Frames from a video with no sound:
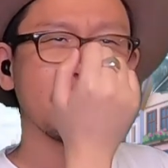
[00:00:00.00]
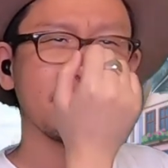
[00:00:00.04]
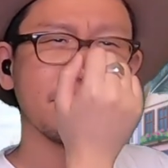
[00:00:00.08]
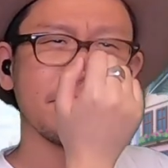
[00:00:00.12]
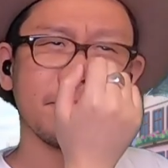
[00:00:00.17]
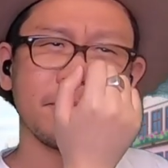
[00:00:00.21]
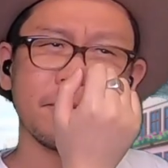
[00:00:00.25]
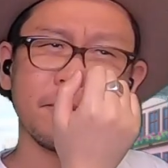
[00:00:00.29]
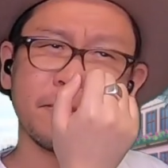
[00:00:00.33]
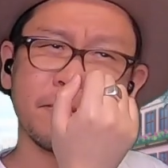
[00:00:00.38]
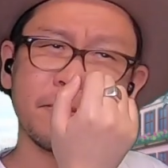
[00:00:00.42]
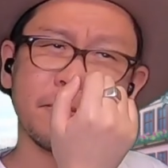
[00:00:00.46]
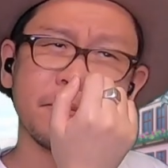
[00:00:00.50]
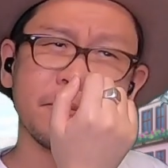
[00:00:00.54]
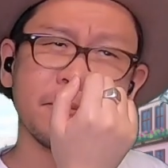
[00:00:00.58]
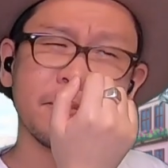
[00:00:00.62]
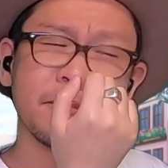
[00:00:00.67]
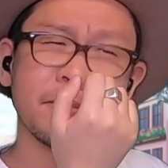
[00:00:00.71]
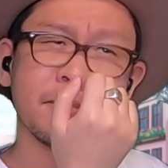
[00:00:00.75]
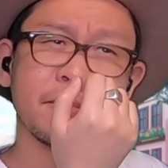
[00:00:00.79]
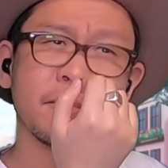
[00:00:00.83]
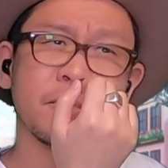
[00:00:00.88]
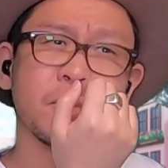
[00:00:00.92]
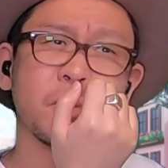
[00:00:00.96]

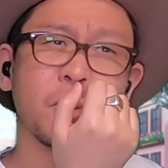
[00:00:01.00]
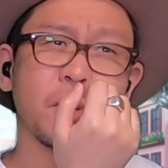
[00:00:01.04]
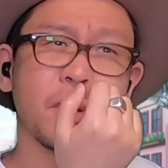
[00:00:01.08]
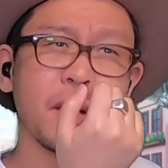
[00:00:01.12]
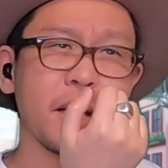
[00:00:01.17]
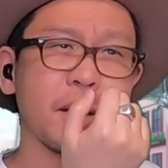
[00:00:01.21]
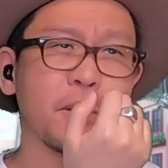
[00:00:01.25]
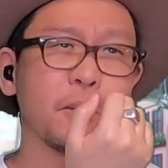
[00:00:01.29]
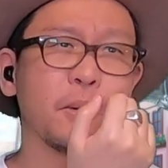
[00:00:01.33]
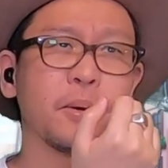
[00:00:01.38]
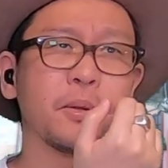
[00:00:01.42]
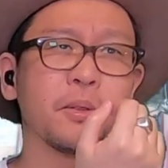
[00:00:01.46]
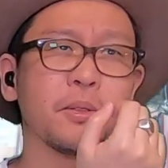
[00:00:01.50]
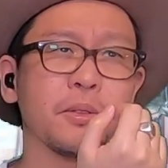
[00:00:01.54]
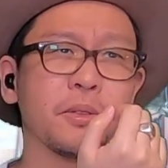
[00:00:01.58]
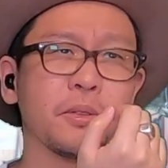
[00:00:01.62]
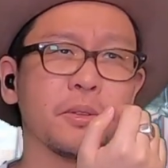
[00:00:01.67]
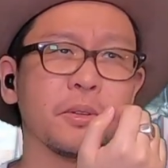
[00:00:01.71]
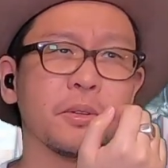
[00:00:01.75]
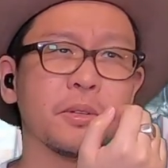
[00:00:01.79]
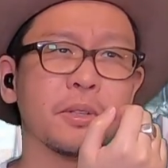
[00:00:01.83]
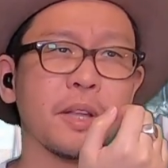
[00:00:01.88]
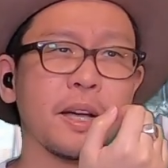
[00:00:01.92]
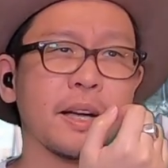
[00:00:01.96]
うーん、
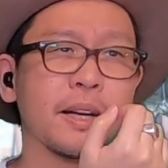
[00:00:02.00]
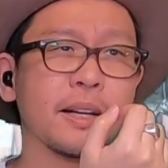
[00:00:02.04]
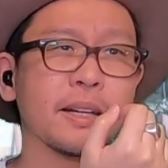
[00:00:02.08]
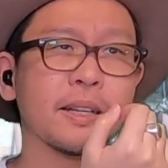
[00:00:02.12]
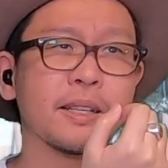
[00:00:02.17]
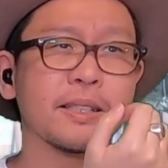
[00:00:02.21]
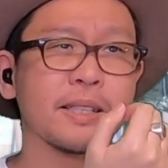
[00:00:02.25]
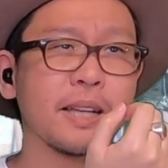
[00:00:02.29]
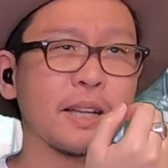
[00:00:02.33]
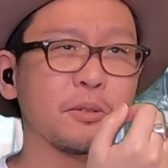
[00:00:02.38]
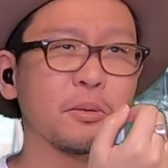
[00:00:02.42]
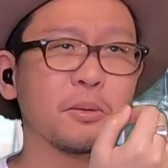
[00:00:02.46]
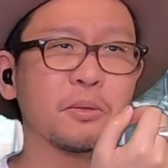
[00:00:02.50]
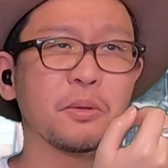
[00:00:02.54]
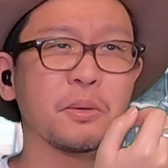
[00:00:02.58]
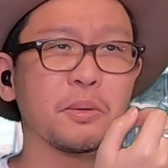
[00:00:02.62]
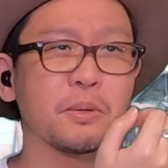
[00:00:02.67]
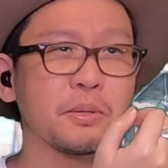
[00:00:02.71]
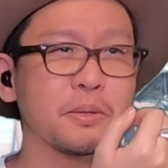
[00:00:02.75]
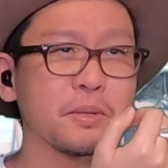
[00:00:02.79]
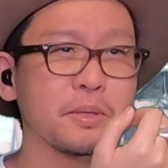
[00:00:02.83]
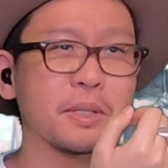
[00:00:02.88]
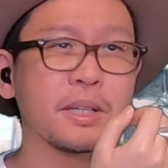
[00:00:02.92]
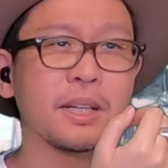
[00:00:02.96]
ドラゴンのなんか里と
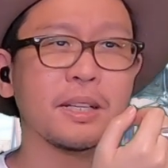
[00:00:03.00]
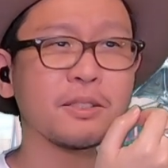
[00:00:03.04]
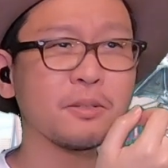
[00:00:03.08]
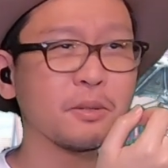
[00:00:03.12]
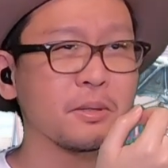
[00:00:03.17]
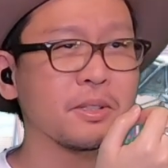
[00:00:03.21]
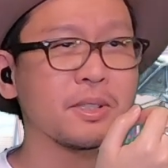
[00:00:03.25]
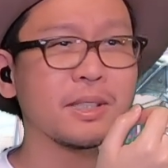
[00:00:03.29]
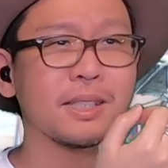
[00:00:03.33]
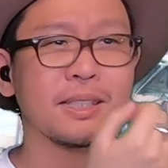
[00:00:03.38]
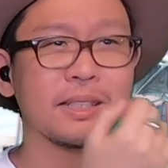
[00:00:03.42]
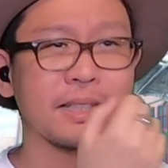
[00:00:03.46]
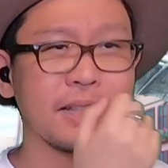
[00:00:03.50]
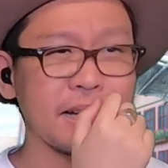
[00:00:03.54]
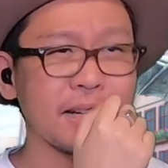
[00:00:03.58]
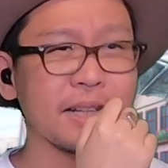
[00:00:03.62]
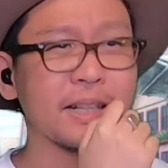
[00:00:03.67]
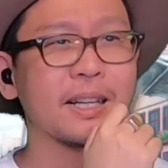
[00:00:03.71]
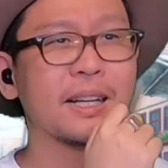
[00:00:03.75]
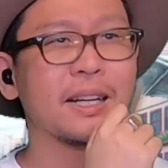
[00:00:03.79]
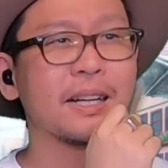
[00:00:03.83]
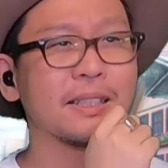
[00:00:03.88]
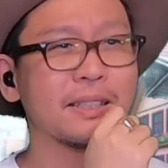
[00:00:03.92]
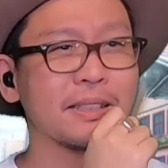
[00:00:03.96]
いうか、そっちでな
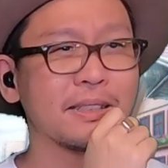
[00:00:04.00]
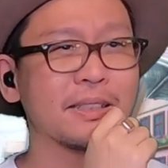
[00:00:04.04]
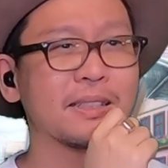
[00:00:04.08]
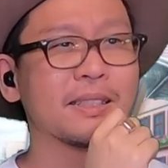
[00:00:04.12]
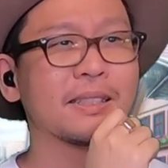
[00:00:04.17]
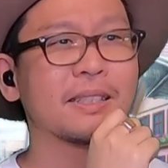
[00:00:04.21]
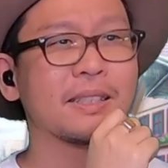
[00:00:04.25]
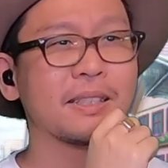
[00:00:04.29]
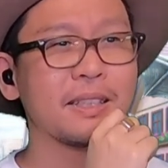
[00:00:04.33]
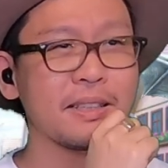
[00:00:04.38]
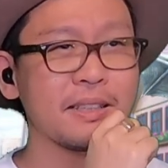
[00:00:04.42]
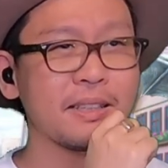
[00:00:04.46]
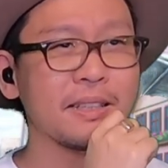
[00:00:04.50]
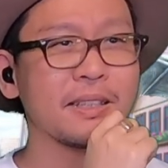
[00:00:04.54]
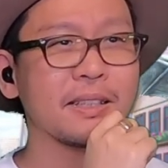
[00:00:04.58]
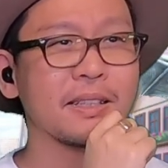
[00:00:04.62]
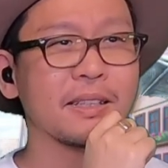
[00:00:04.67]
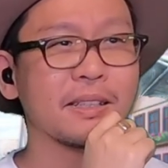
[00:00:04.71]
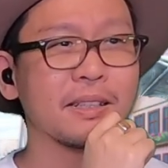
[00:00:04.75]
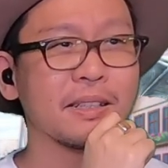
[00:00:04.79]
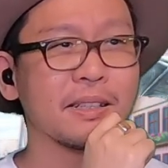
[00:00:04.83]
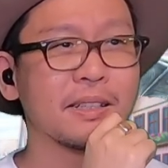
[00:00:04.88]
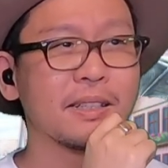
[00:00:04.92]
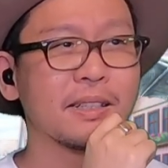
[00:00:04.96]
んかあっ
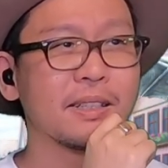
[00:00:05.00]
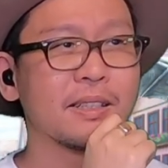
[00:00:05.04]
て、